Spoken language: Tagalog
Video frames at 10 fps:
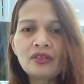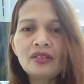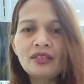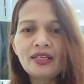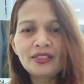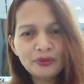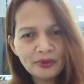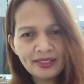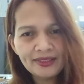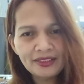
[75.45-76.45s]
naisulat
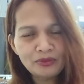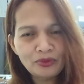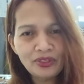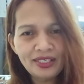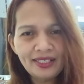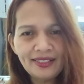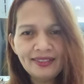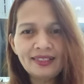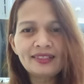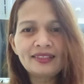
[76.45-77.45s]
this morning
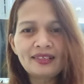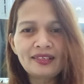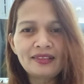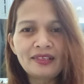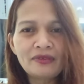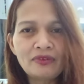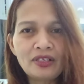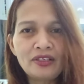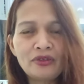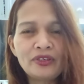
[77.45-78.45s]
at uh, nireveal
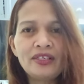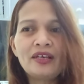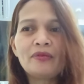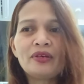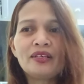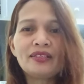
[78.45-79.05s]
ni Lord habang